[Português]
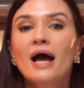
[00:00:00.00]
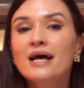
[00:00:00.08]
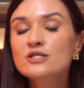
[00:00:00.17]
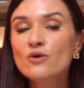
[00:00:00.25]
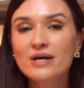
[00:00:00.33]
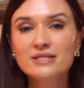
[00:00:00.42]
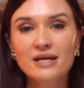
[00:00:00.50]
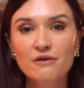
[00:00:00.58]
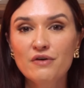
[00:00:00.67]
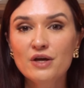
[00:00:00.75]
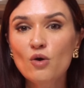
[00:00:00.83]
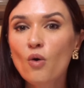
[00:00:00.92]
SOS
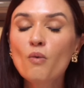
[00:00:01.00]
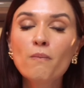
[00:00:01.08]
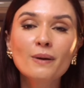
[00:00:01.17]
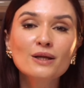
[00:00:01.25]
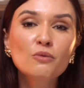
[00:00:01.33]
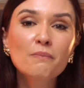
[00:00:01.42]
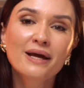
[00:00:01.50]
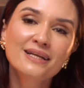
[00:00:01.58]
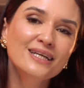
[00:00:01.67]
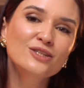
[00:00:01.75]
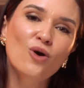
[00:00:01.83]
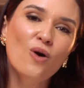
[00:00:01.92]
Réveillon, um plano bem
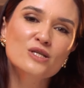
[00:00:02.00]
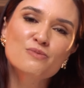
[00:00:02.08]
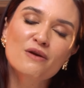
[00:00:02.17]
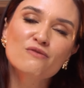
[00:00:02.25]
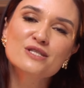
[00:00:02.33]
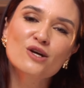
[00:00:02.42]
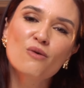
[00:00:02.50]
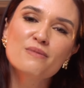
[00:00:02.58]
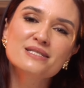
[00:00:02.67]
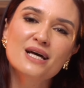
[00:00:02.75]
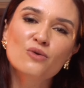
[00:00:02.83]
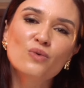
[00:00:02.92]
detox para você
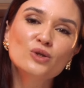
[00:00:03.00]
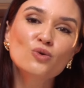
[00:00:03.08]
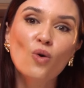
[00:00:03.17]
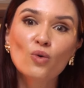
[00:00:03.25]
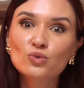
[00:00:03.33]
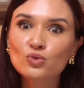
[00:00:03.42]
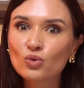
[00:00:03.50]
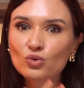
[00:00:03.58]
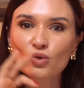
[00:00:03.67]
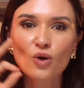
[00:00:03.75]
começar o ano com tudo